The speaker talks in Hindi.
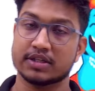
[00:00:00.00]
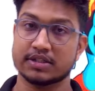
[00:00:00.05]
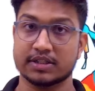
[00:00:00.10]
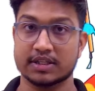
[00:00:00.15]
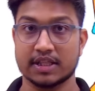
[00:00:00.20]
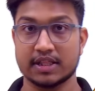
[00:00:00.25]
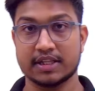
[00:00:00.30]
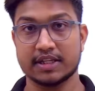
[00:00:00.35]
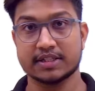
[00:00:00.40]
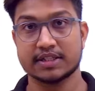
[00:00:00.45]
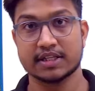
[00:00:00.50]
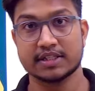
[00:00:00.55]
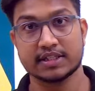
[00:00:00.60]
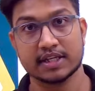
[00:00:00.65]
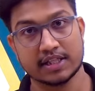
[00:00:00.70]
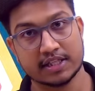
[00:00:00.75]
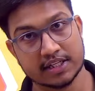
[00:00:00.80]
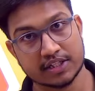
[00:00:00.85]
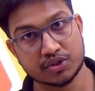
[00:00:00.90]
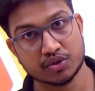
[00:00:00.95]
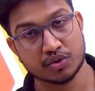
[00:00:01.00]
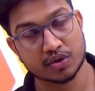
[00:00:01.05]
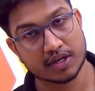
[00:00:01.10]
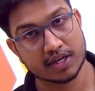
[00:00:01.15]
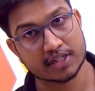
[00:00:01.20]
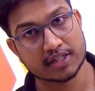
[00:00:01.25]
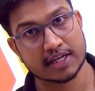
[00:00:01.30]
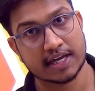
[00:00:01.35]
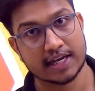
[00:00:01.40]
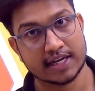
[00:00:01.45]
जल्दी से जल्दी
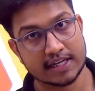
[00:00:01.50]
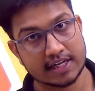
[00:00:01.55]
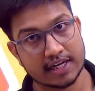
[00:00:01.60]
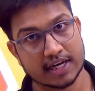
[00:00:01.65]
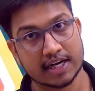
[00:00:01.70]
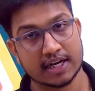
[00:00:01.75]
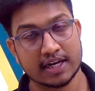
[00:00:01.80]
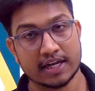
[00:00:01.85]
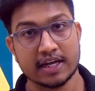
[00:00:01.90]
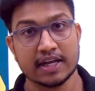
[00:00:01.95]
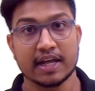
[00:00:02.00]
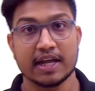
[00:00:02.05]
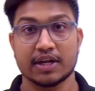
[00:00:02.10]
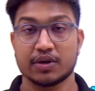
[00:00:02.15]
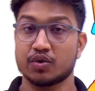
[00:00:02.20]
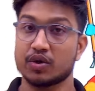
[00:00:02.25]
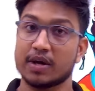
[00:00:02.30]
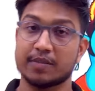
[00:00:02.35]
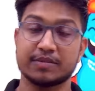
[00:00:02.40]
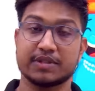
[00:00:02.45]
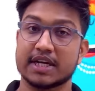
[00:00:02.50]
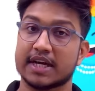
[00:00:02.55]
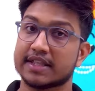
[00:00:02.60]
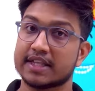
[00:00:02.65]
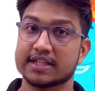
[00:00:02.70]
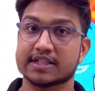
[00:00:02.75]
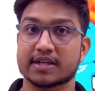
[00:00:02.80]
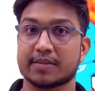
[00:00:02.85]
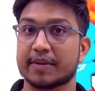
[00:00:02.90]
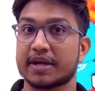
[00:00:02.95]
जुड़कर तैयारी कर लें क्योंकि अब
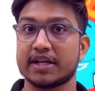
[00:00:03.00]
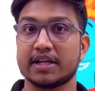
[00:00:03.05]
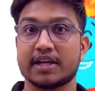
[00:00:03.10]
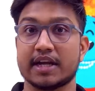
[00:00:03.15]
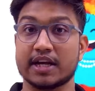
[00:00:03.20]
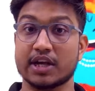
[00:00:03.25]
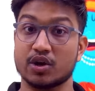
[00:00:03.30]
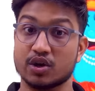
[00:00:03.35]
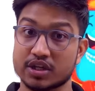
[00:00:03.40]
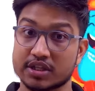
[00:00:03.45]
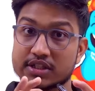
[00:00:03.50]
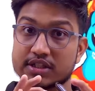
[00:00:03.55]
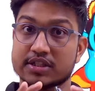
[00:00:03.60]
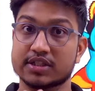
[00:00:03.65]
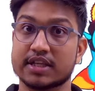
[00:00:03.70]
ज्यादा समय नहीं रह गया और